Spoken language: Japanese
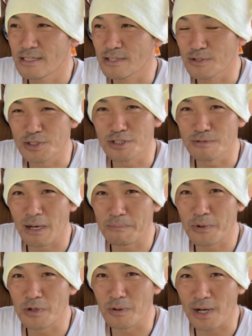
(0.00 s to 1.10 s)
YouTuber
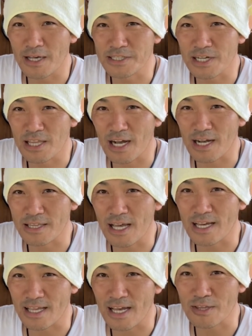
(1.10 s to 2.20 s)
っぽいお返しがなんかな
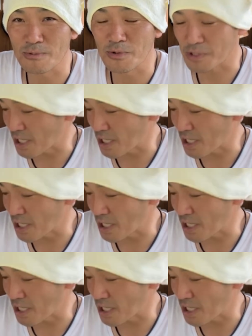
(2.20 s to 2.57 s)
いかなと思っ